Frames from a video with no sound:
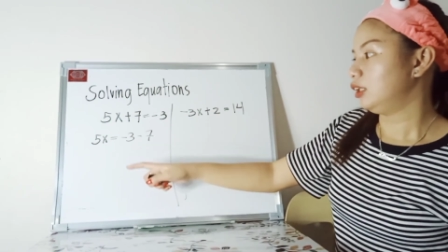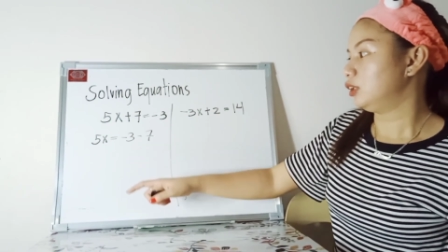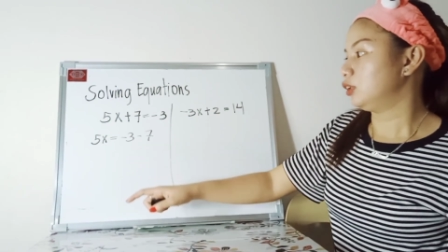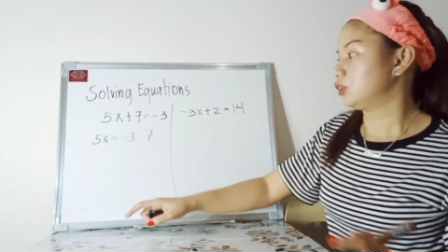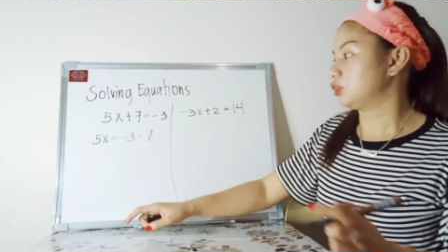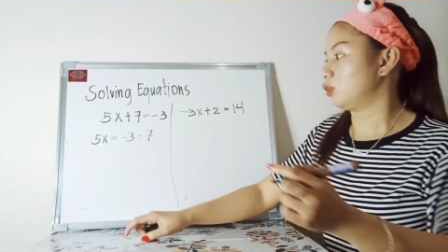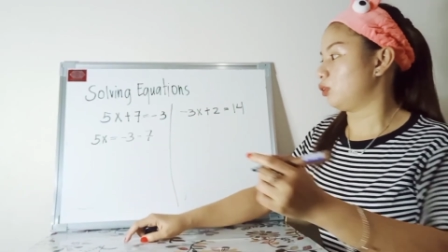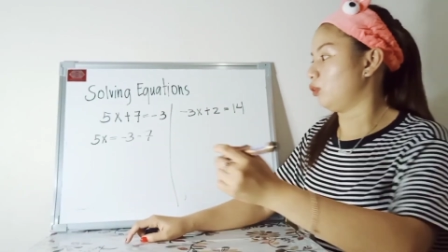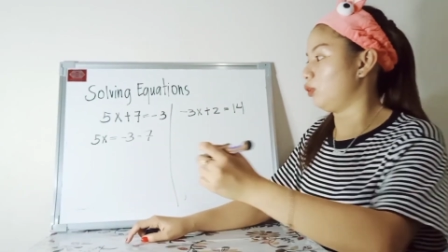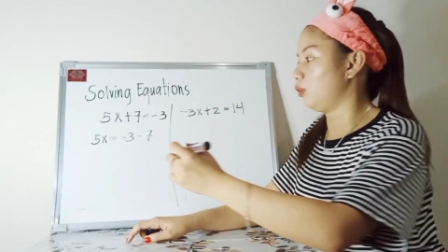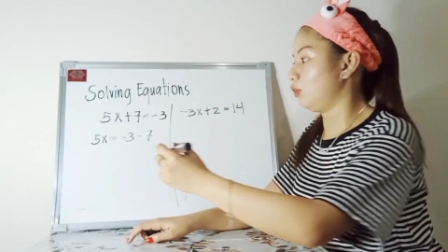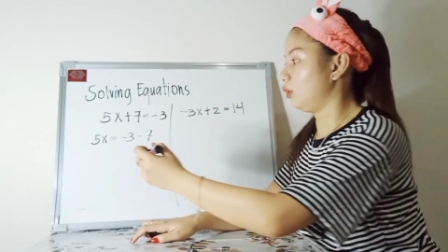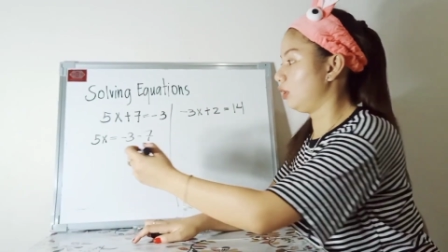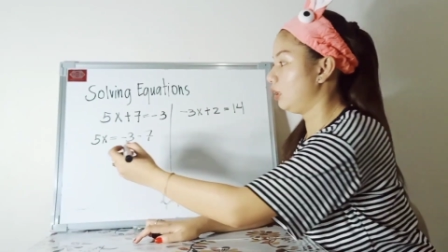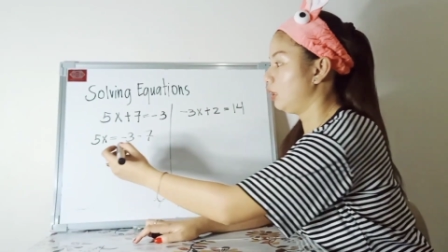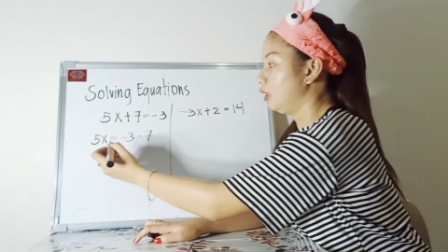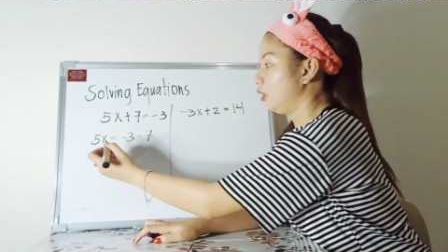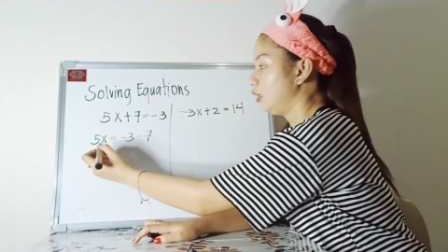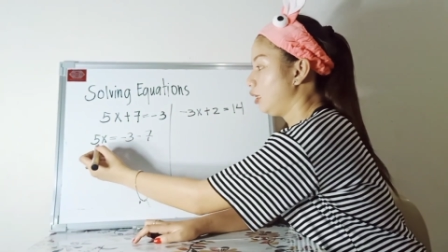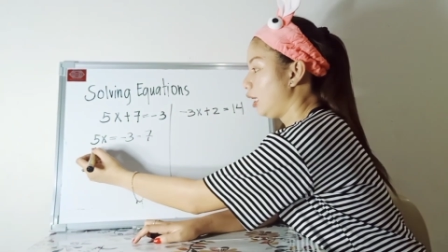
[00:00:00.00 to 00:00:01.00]
So,
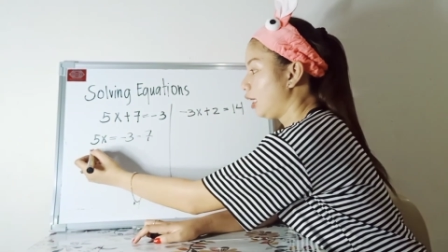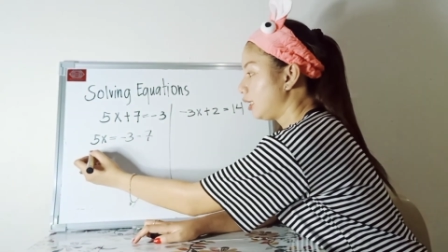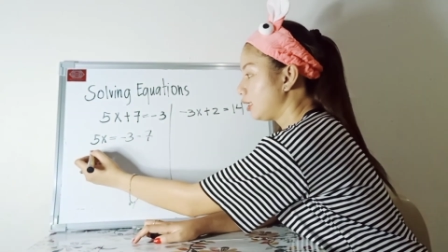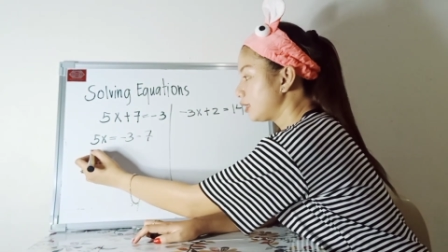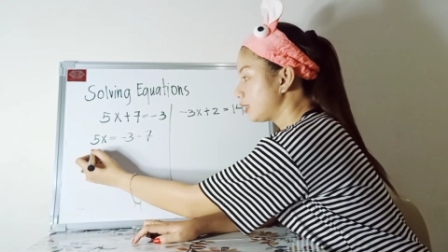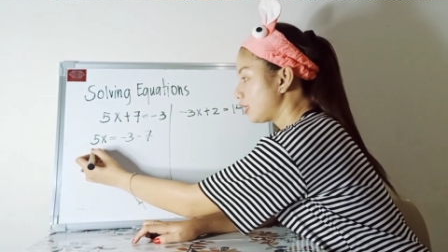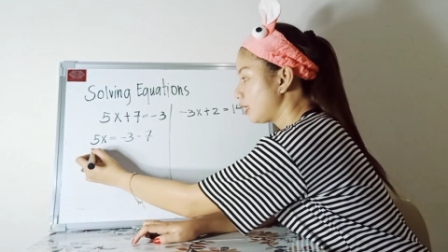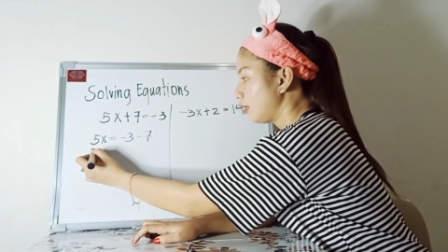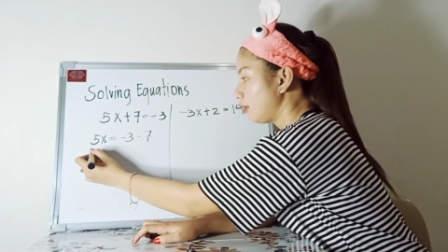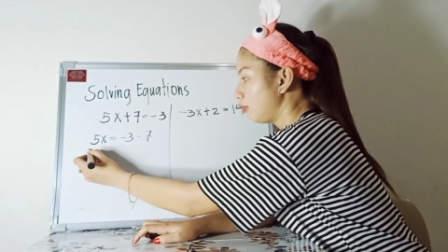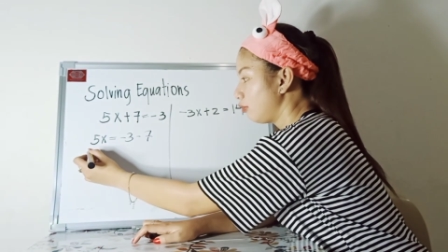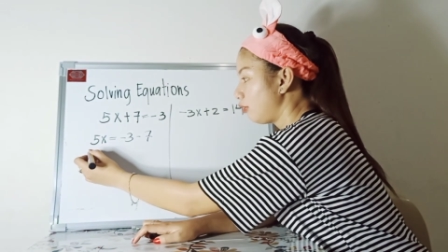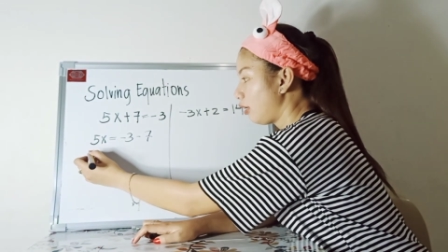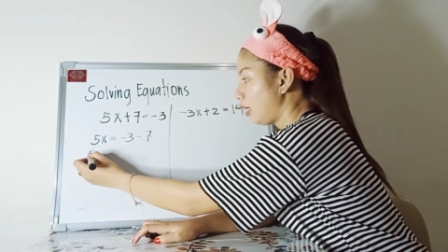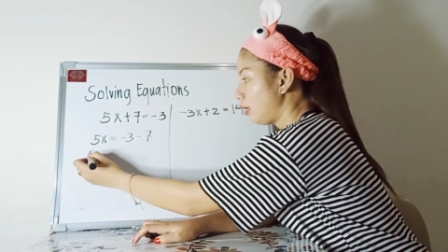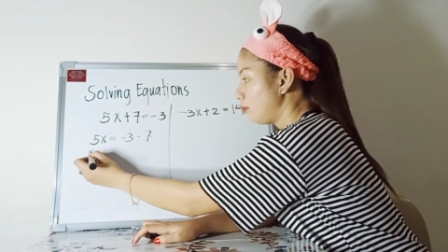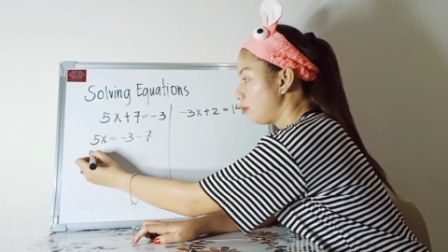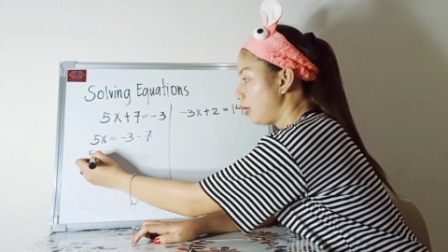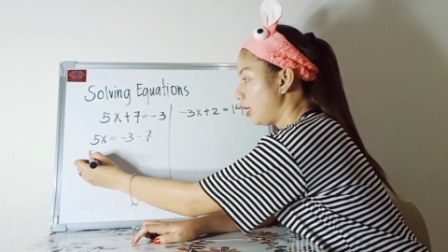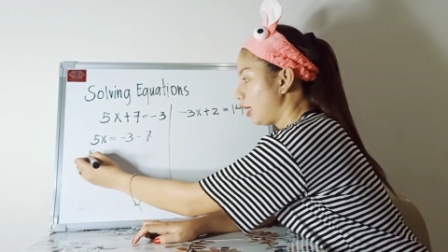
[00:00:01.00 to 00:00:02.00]
next,
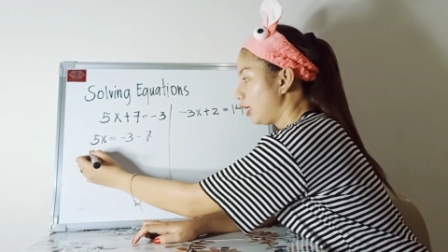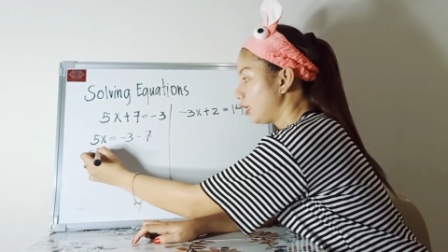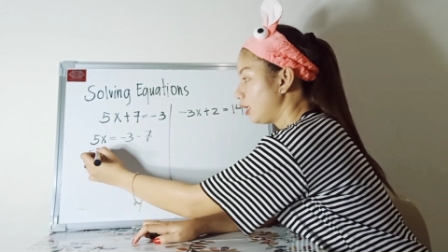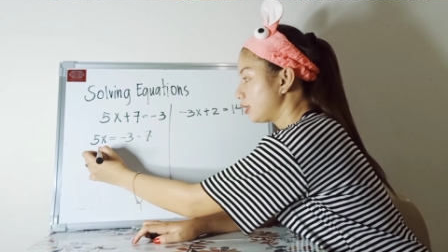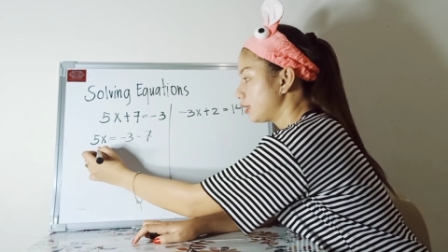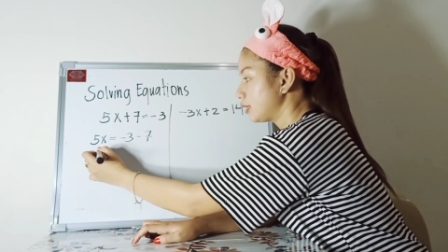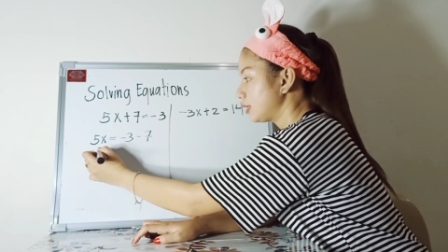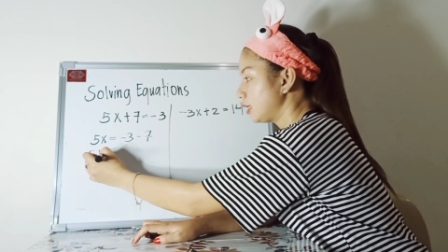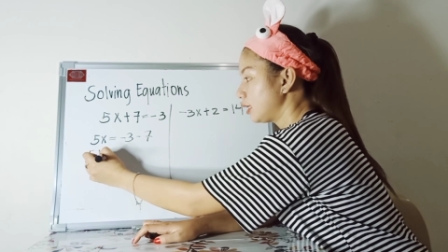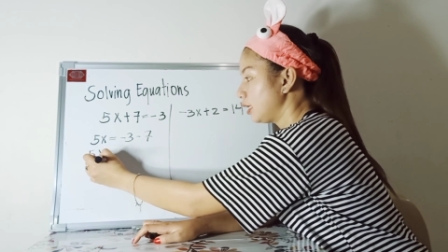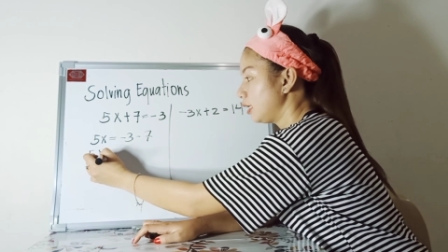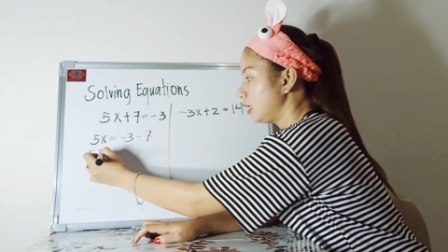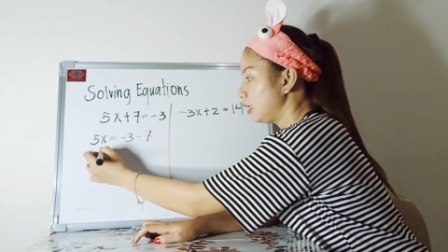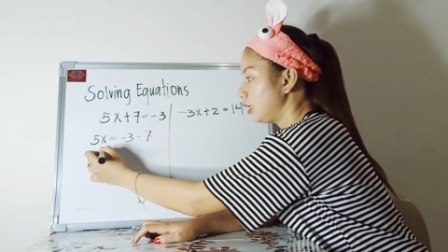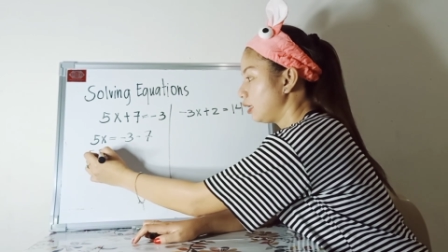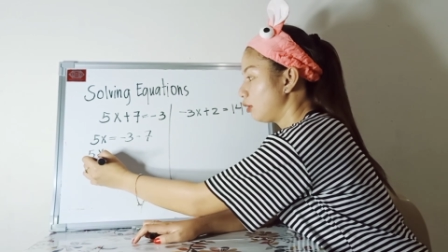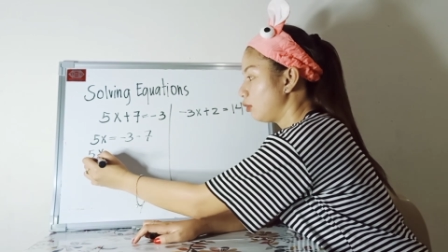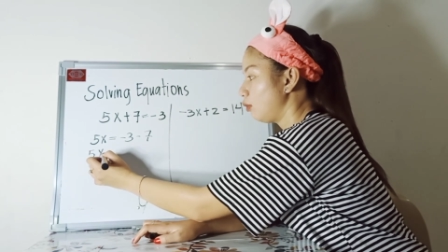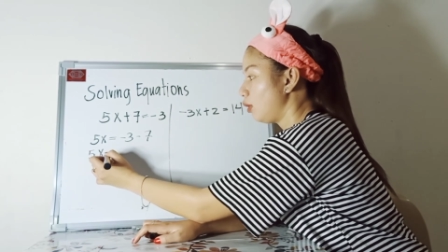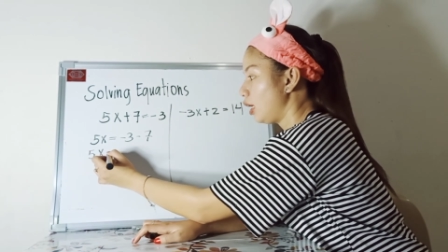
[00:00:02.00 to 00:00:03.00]
5x
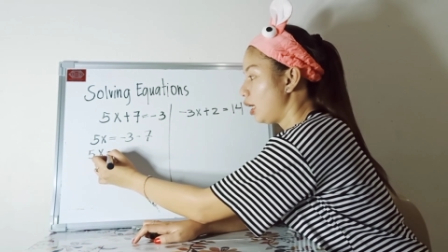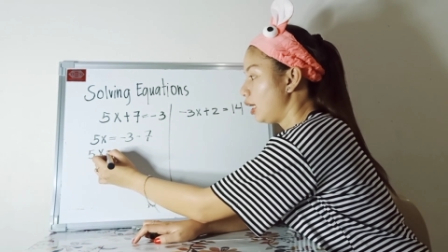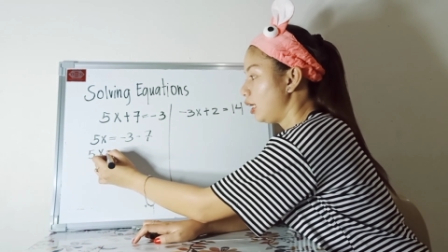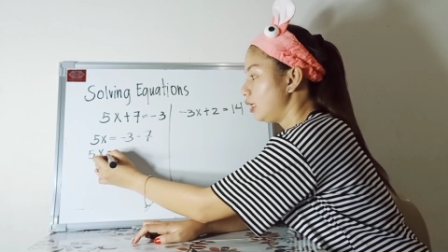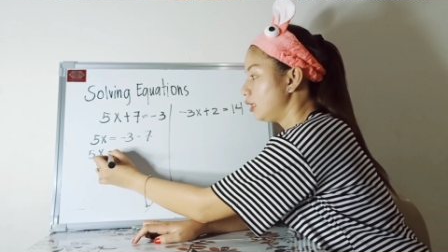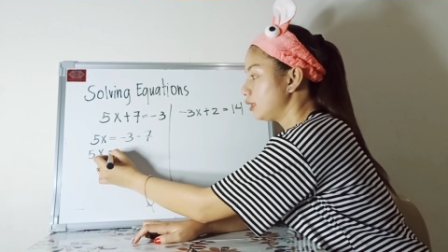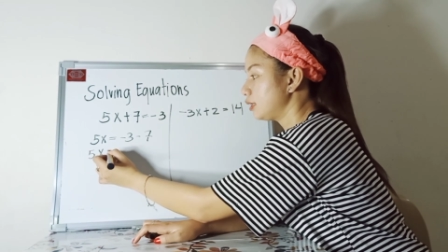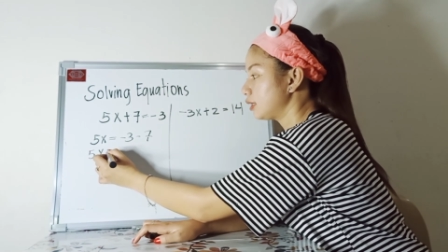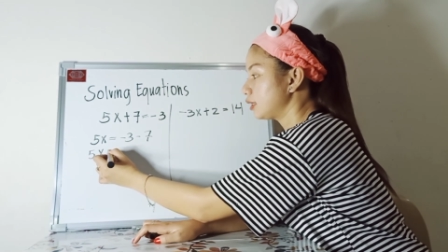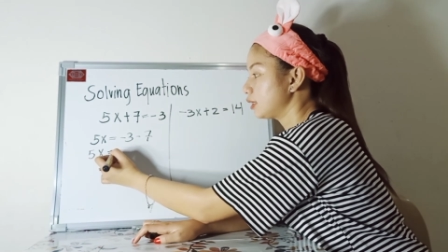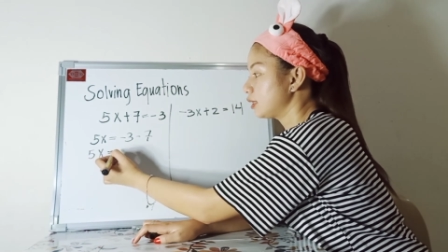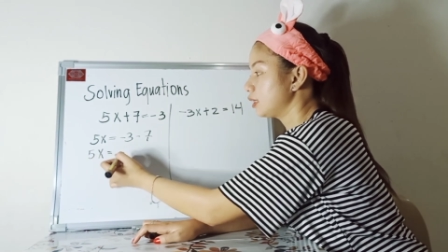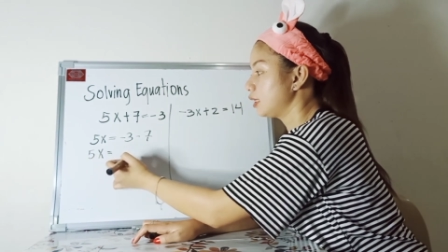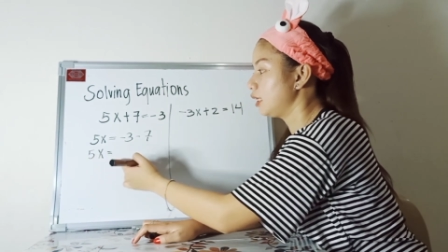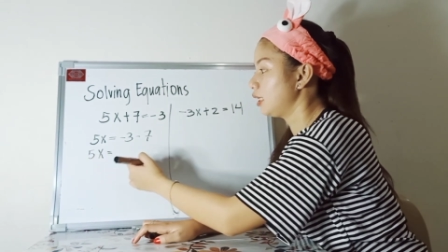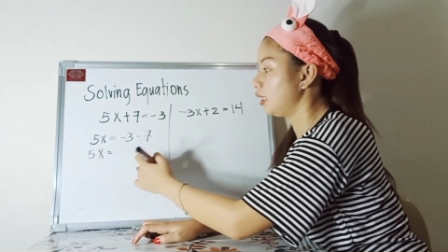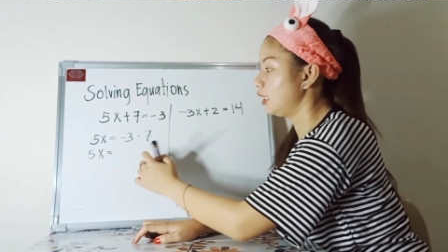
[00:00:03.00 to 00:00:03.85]
equals